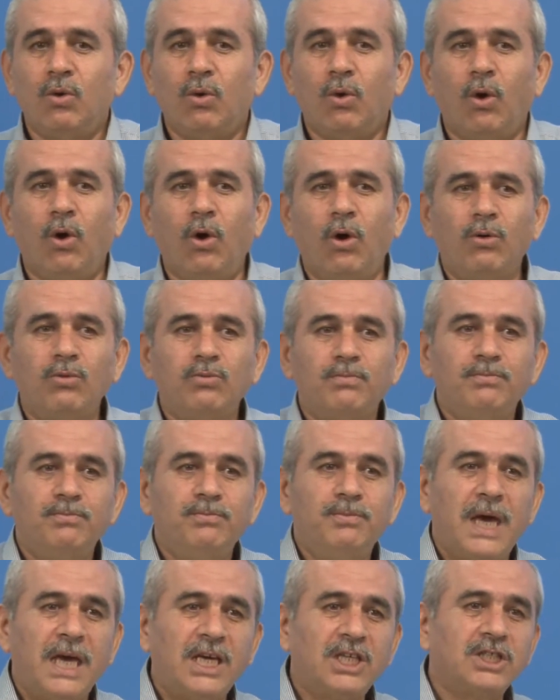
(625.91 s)
O
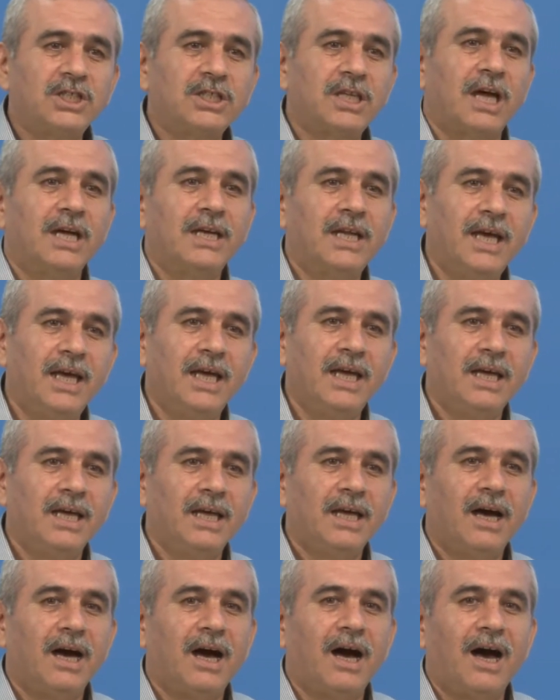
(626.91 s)
beş tane
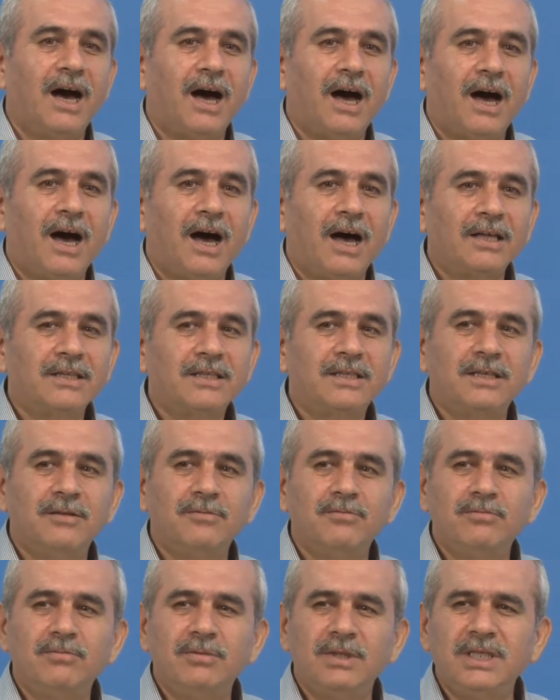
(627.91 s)

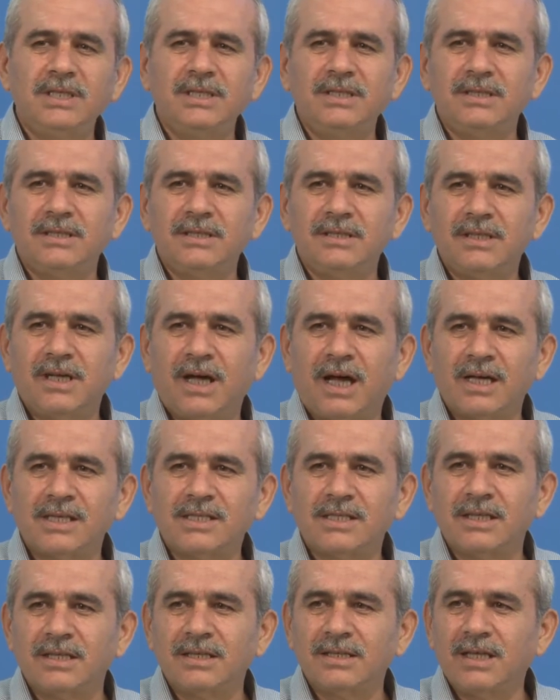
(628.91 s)
adımın
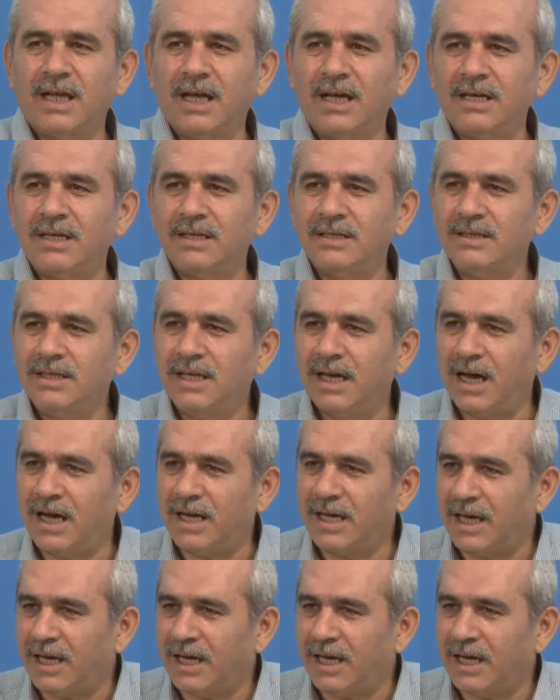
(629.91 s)
aslında nihai